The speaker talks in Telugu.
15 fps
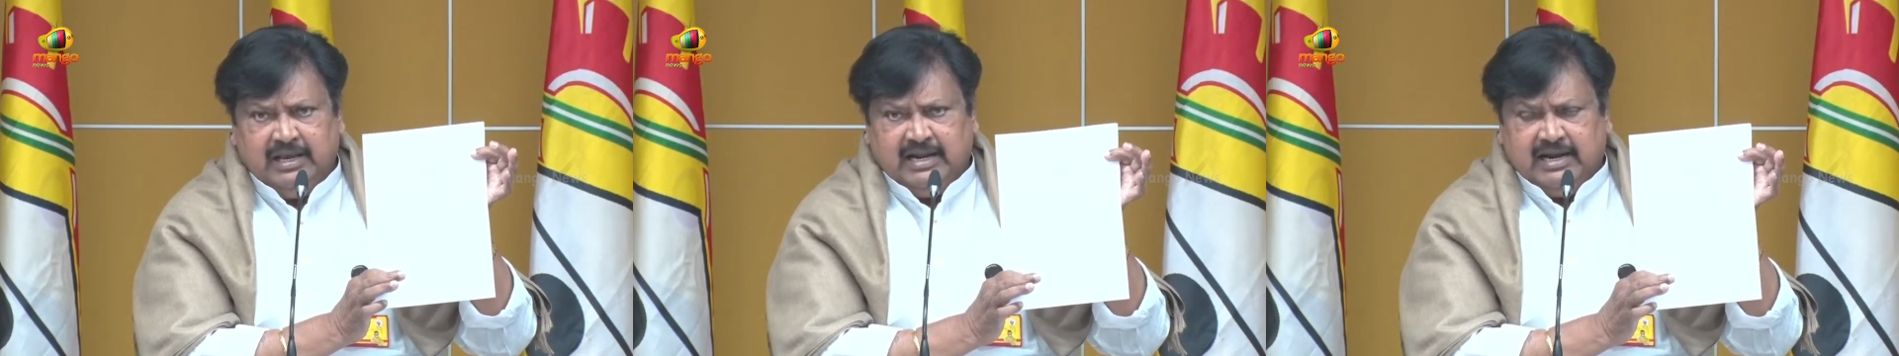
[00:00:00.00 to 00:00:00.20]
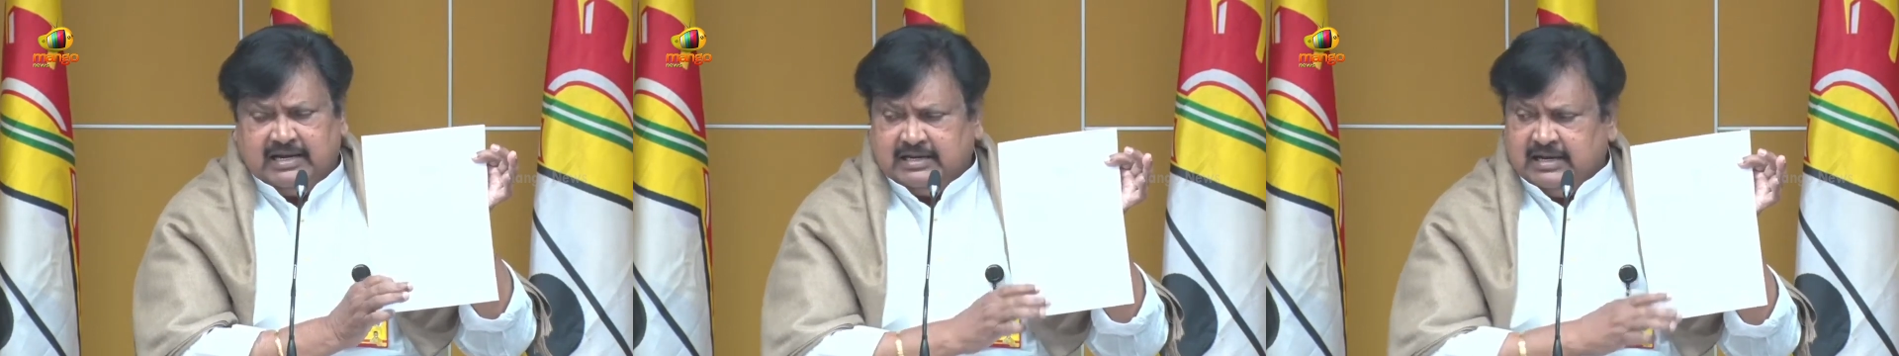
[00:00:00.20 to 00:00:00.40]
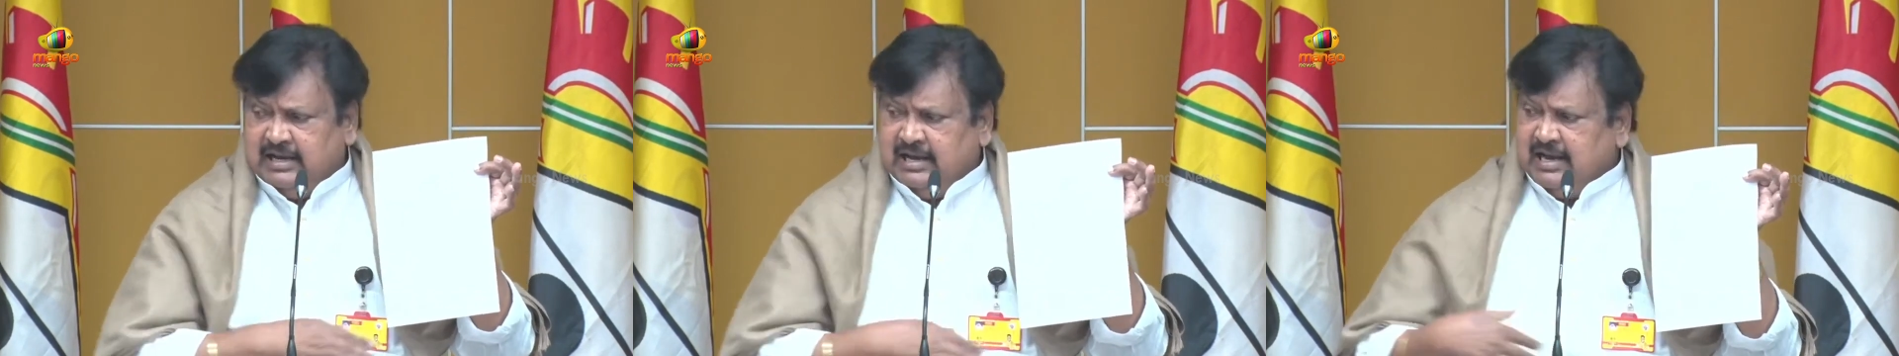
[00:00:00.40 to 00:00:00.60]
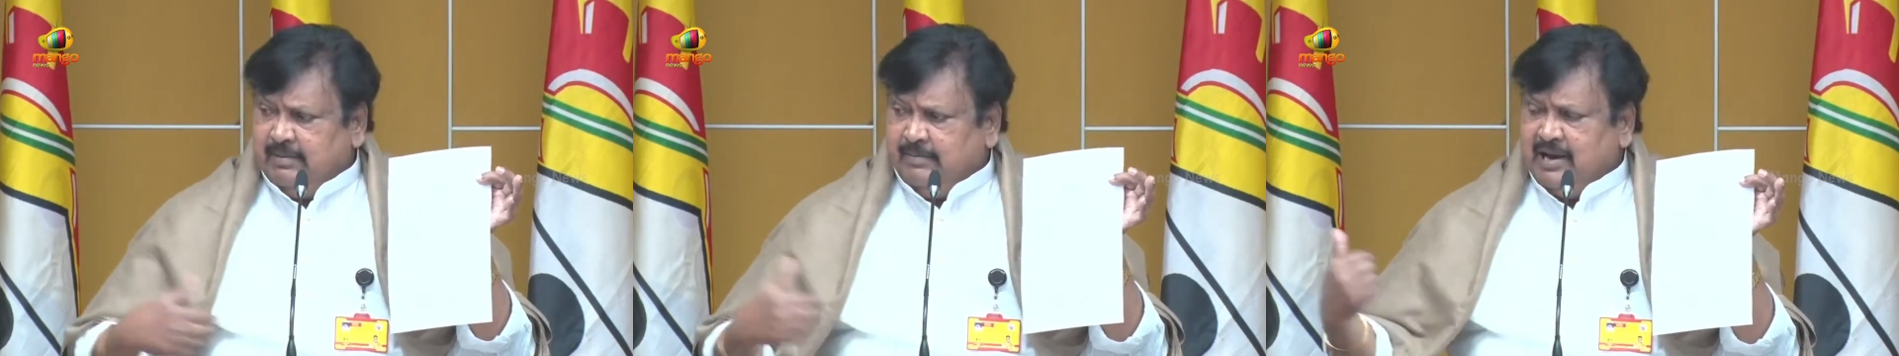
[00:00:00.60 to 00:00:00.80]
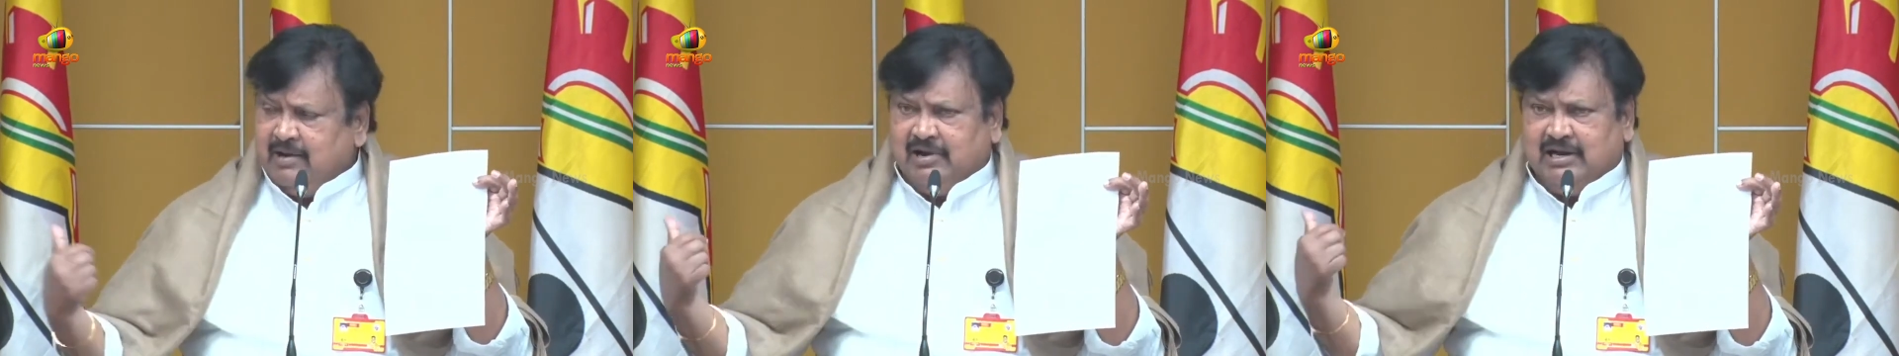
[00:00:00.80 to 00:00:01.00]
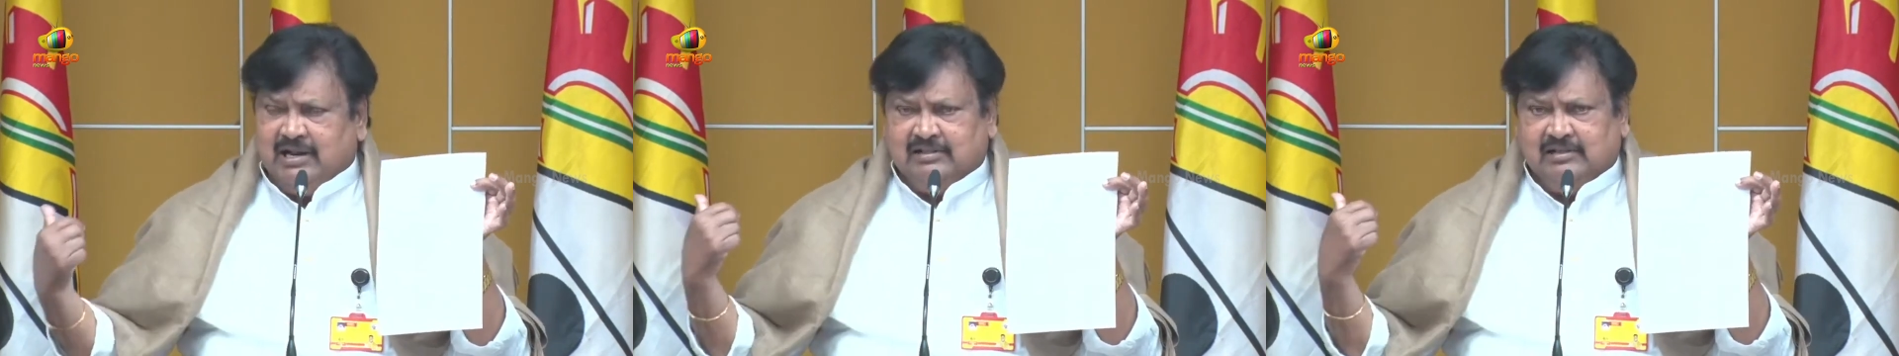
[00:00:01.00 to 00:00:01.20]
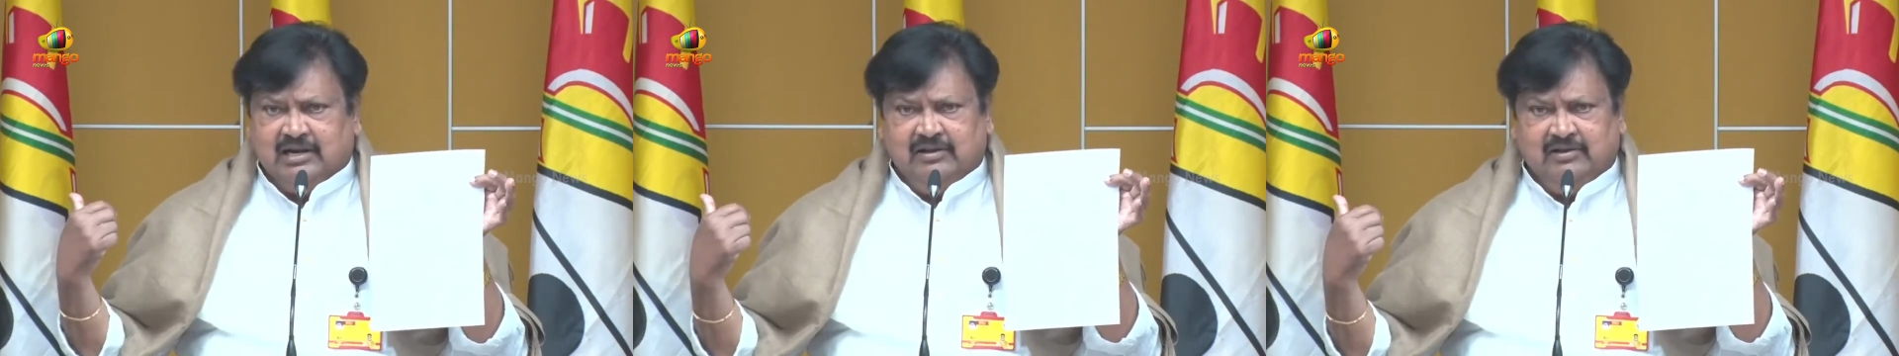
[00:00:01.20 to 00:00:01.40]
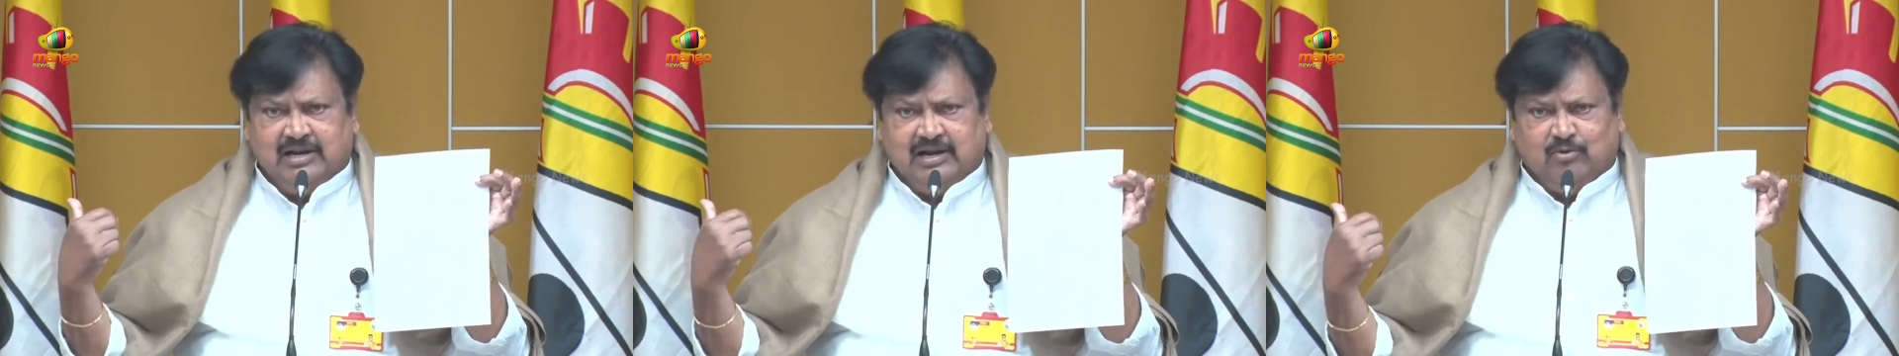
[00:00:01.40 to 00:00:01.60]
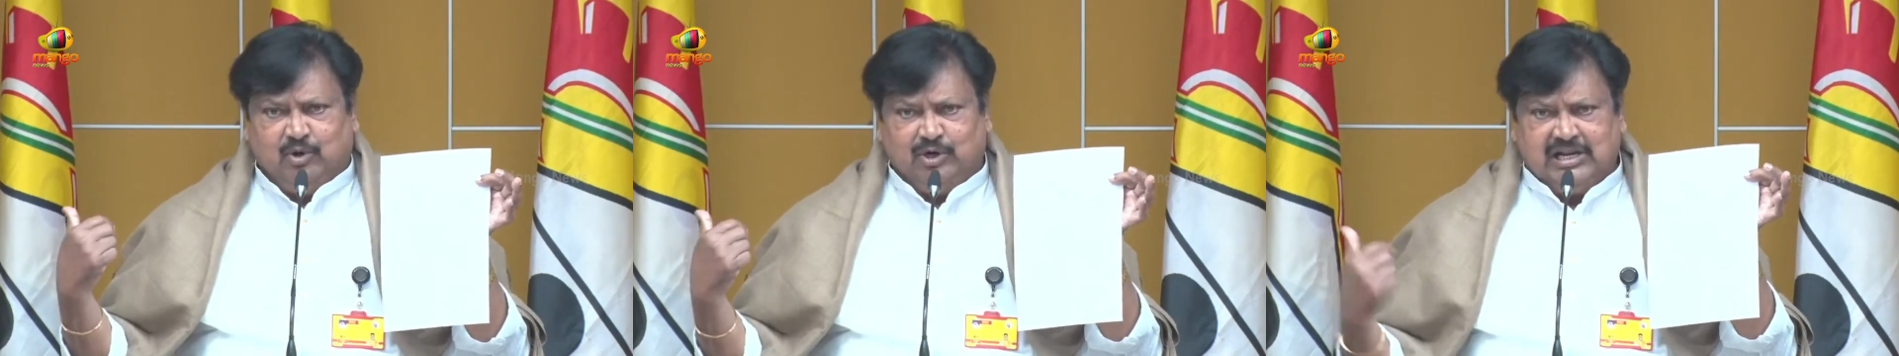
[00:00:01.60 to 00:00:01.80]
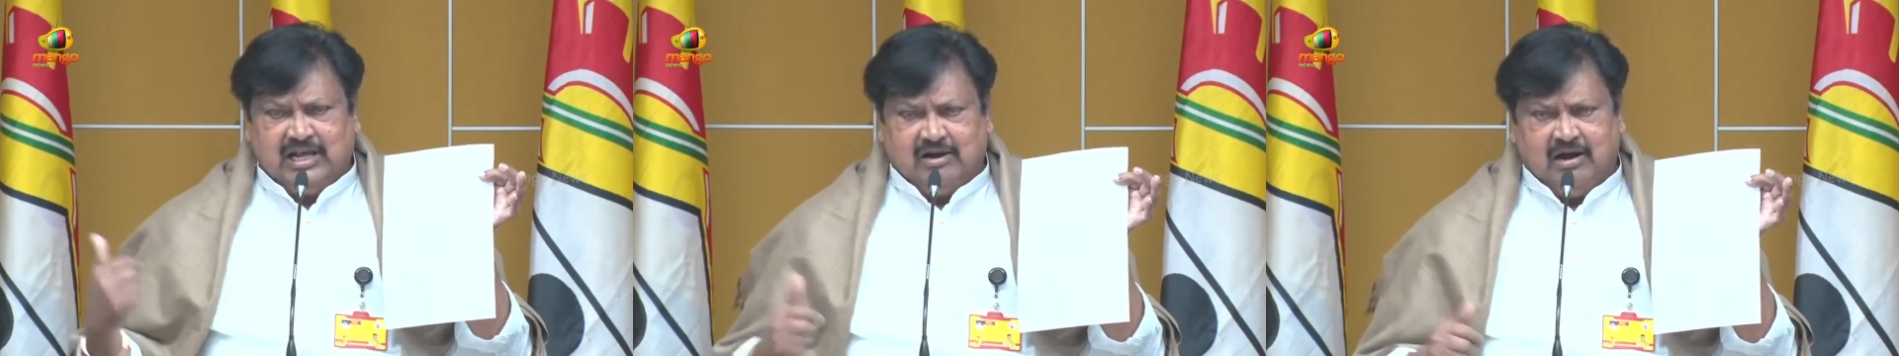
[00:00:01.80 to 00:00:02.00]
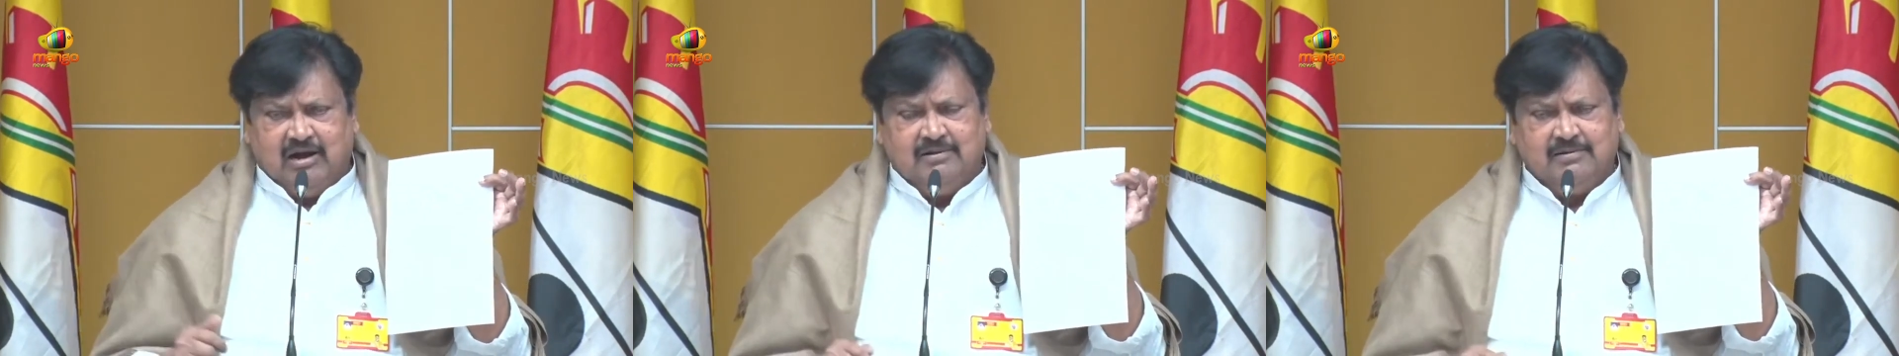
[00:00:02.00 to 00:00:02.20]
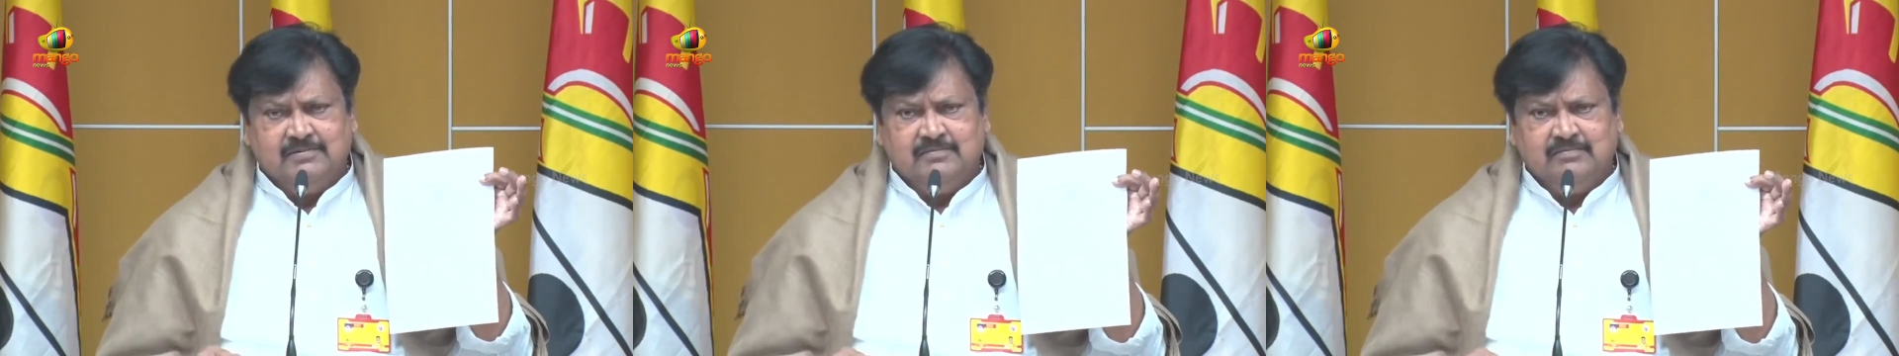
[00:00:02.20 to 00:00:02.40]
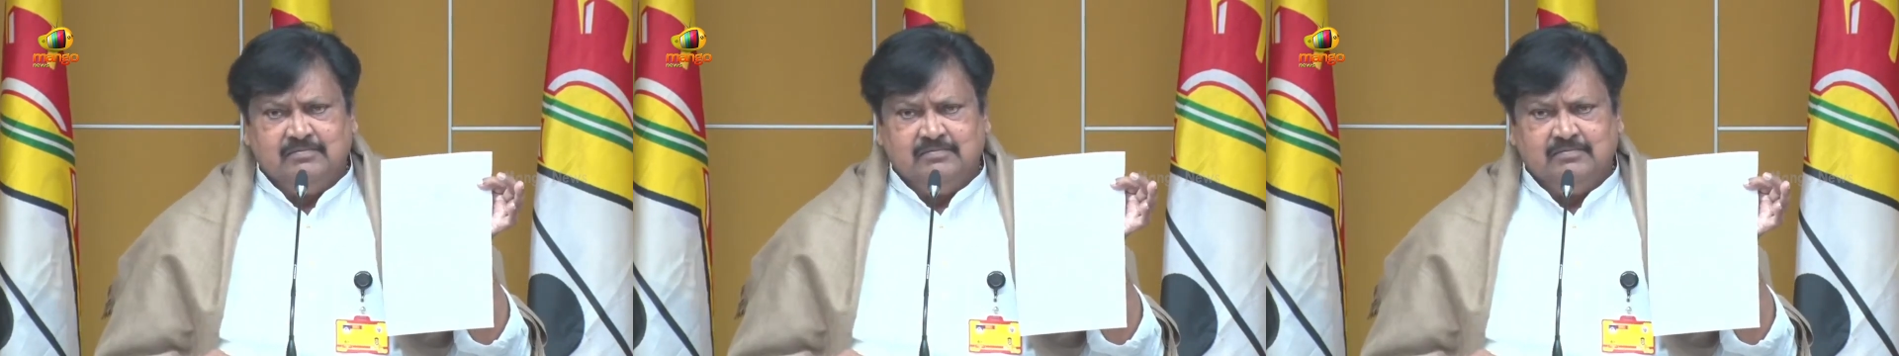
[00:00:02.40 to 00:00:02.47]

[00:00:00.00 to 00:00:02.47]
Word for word: ఏ రకంగా మా వాళ్ళందరినీ ఎరక్కొట్టారో